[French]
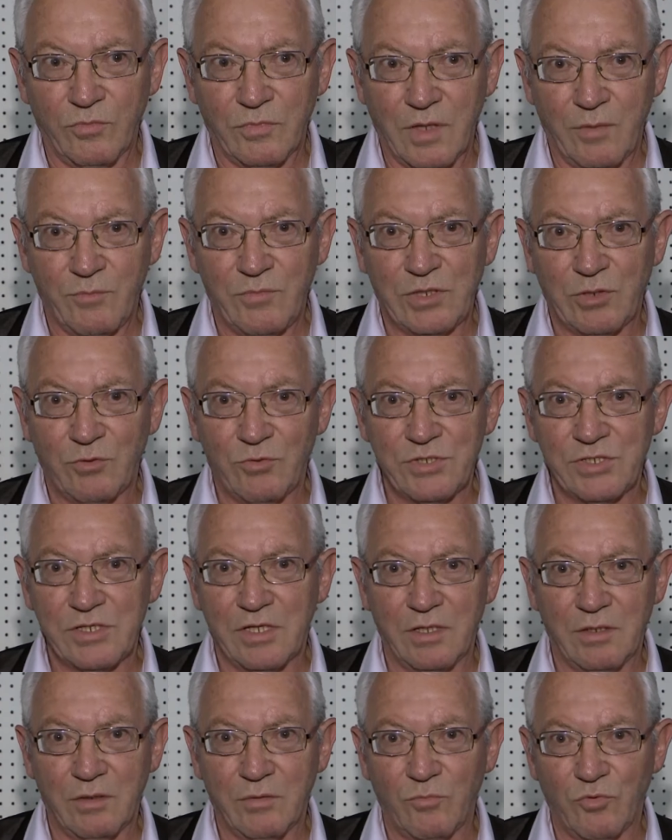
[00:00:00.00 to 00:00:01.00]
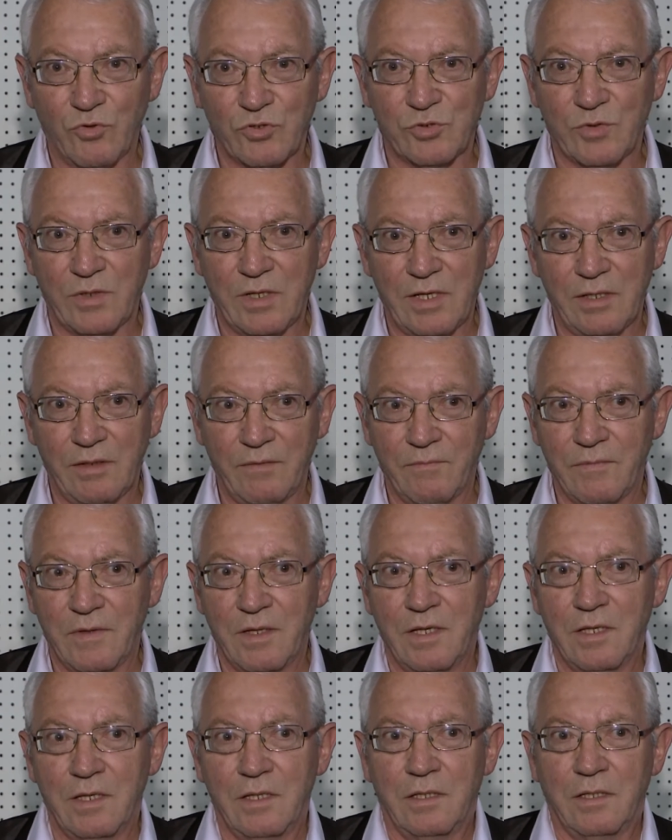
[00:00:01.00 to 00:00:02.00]
amis clusiens, bonsoir.
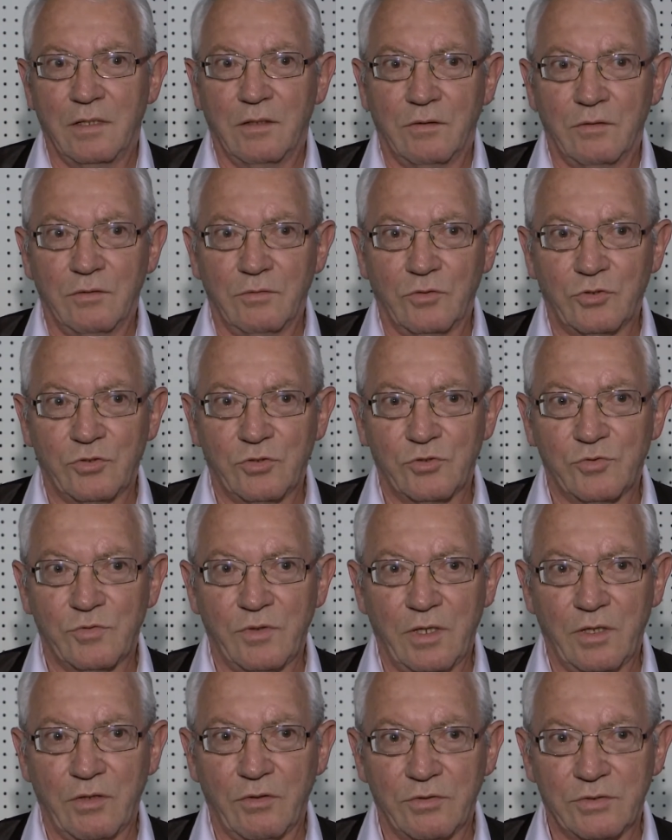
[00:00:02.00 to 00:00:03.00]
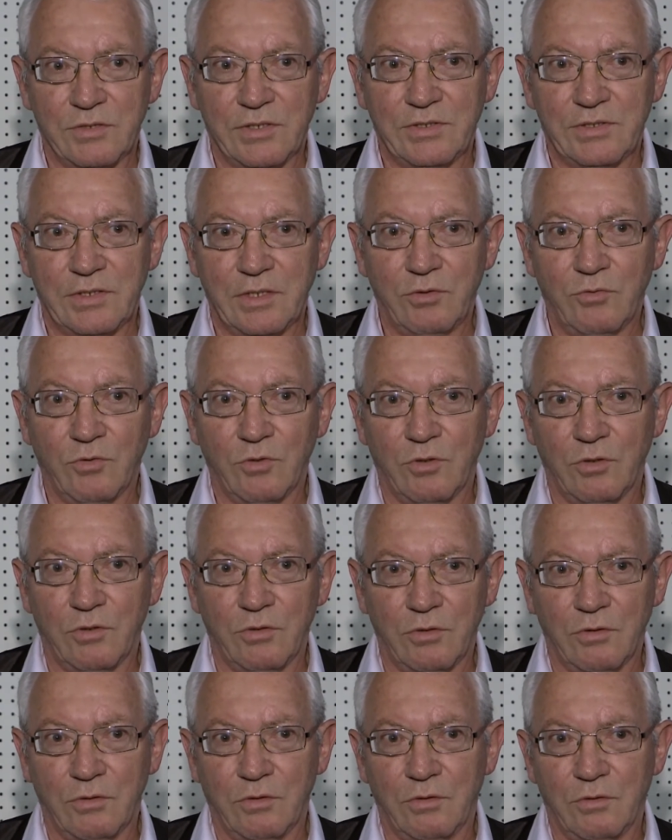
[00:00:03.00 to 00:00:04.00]
Euh, donc ce soir, c'était donc
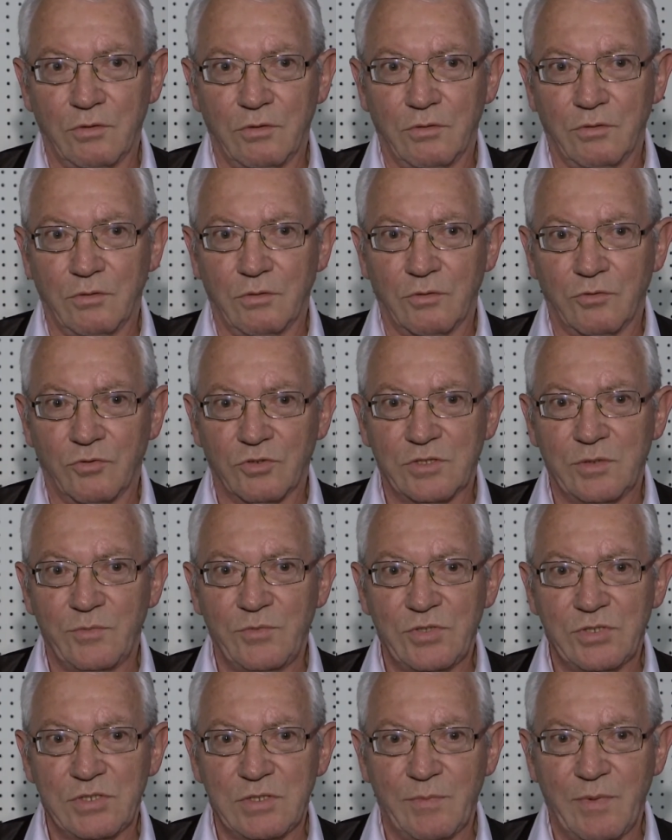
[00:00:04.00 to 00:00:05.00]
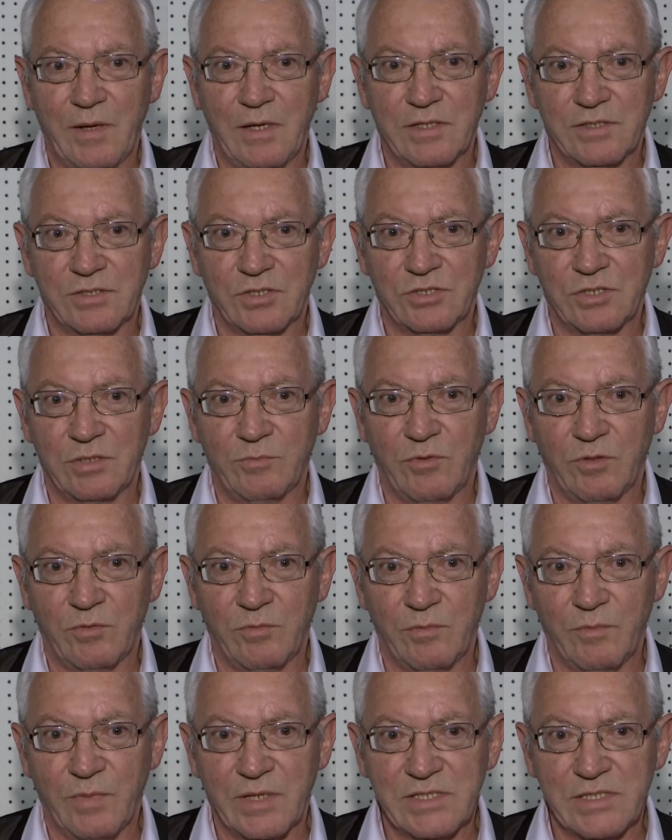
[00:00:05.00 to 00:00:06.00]
le, conseil municipal essentiellement
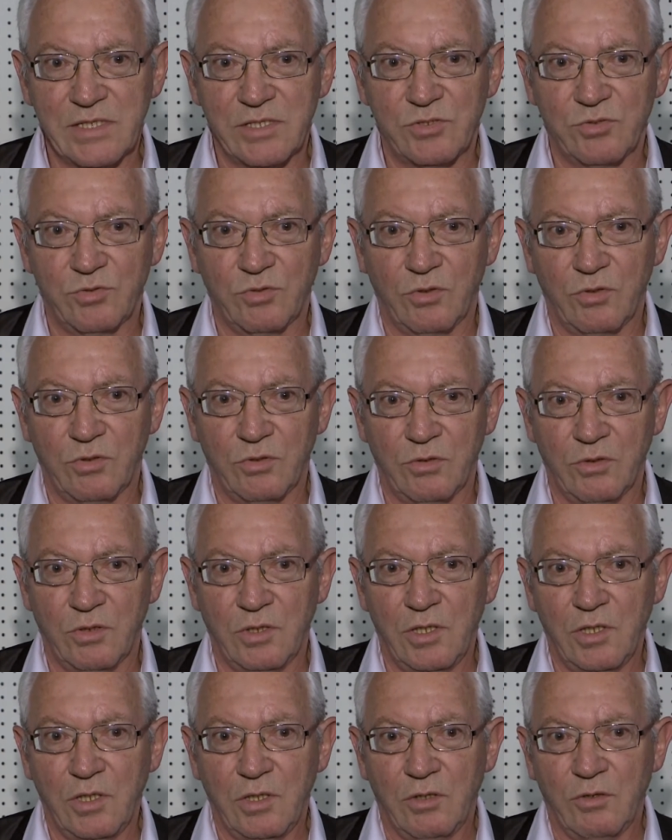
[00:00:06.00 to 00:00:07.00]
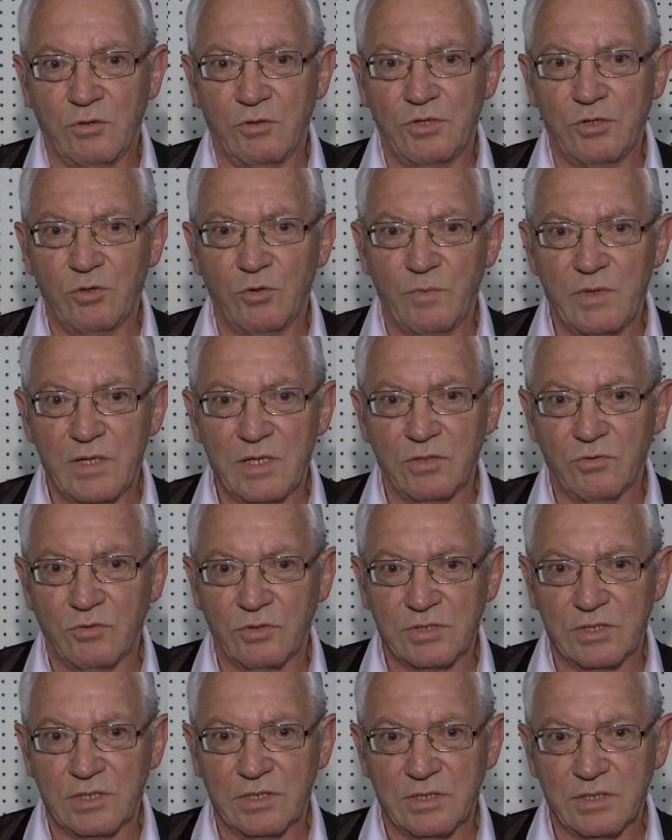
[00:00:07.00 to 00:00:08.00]
basé sur le, DOB,
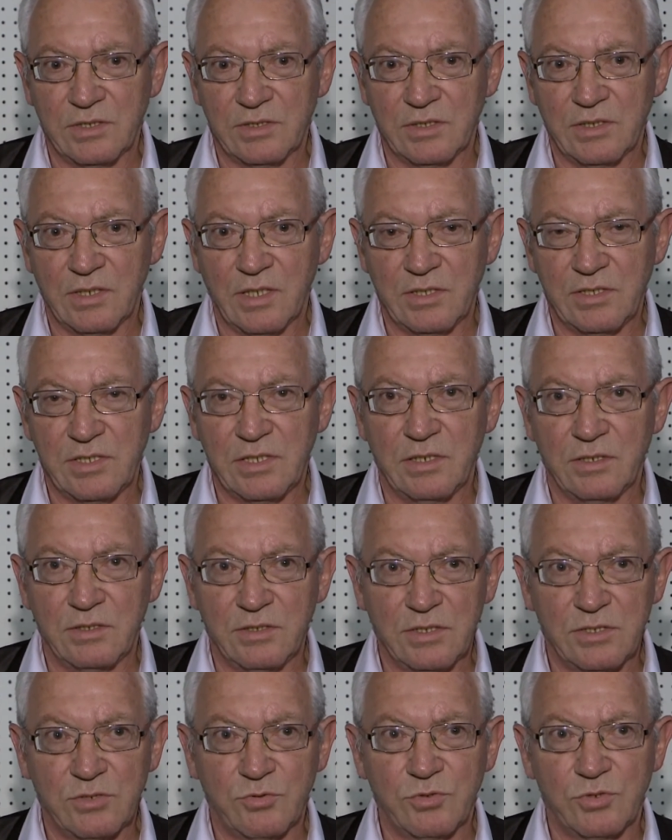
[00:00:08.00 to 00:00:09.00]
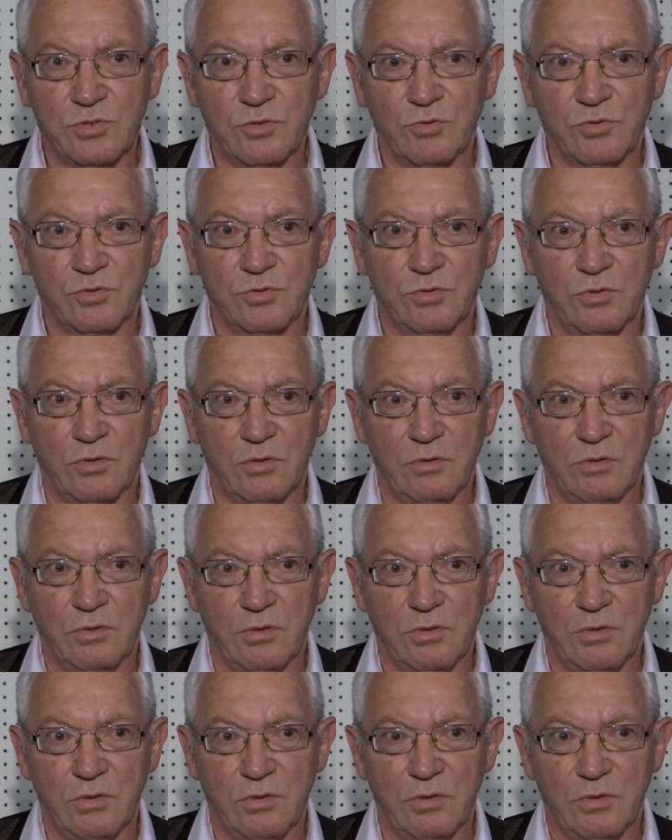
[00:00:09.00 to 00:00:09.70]
donc c'est les discussions sur